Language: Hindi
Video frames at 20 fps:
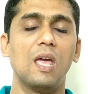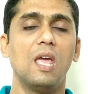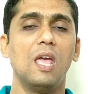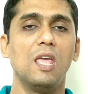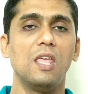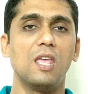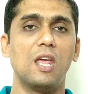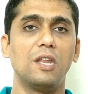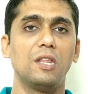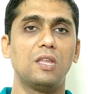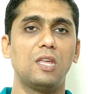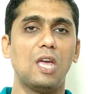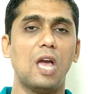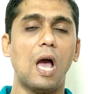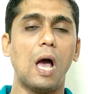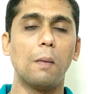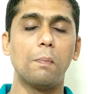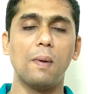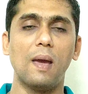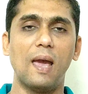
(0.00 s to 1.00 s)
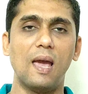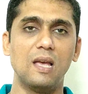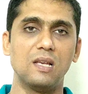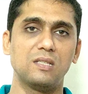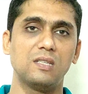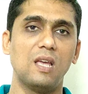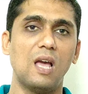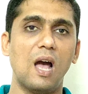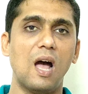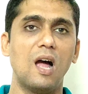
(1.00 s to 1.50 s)
यानी कि आप ऐसे
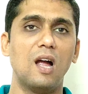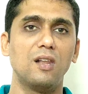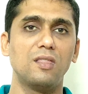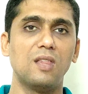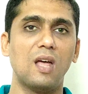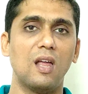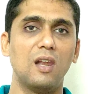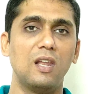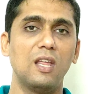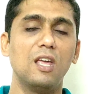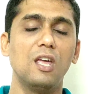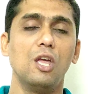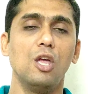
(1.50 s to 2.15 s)
आहार ना लें